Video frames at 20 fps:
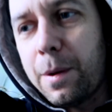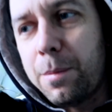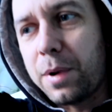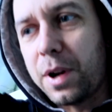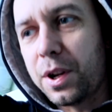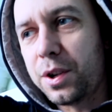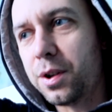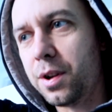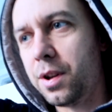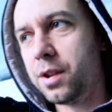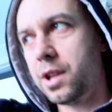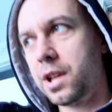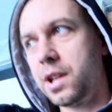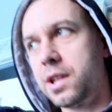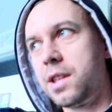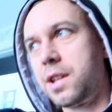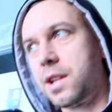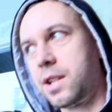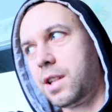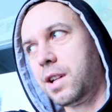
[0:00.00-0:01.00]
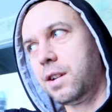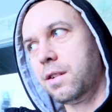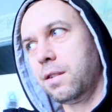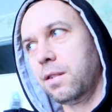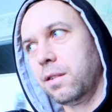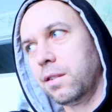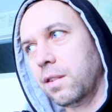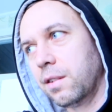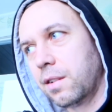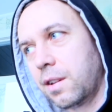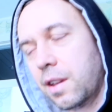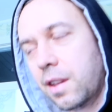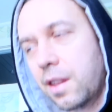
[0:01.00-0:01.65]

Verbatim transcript: Про что интересно разговариваешь? Ну-ка.